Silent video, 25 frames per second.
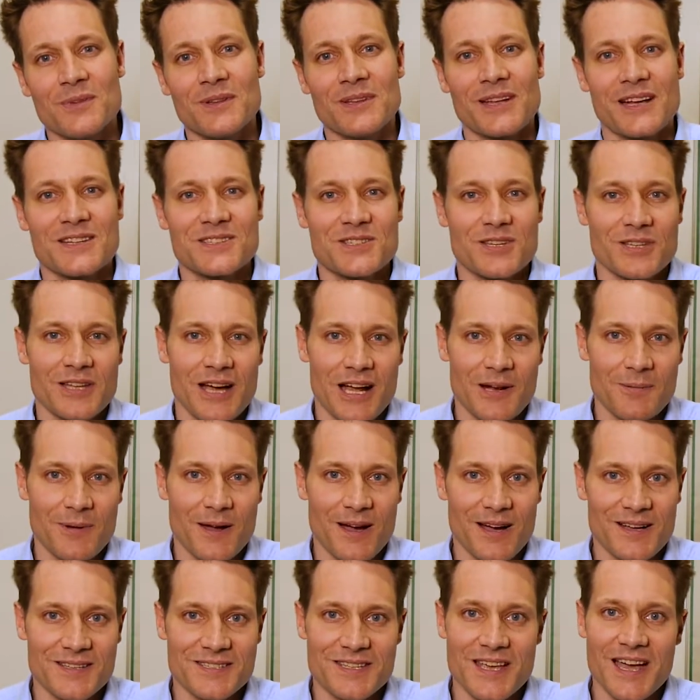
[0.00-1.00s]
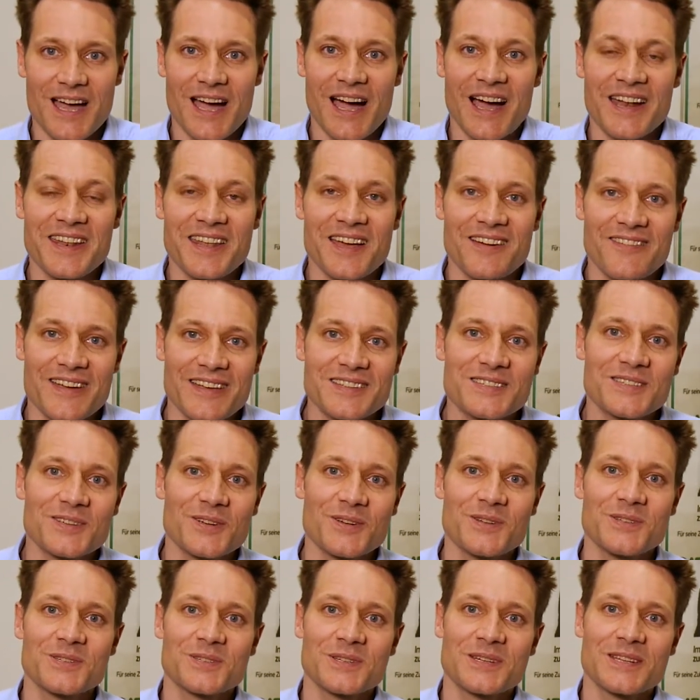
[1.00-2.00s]
Nationalparks an der
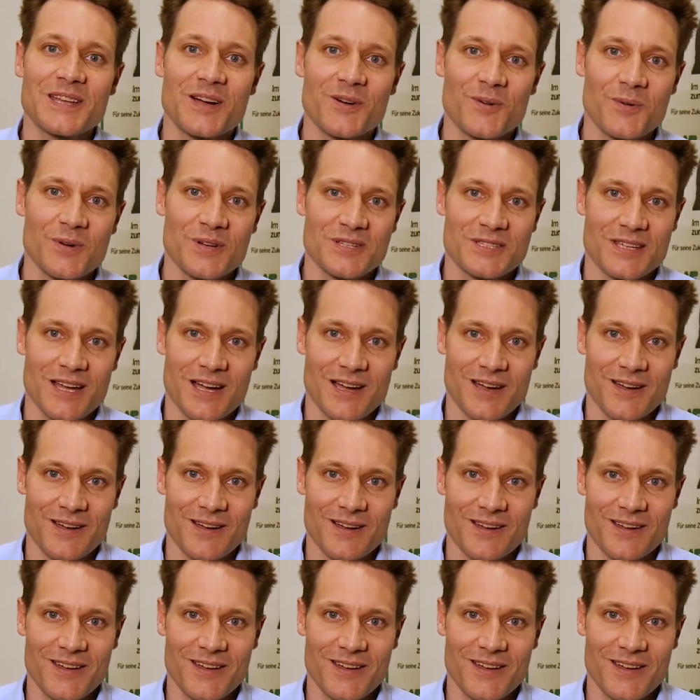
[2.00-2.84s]
Westküste der USA.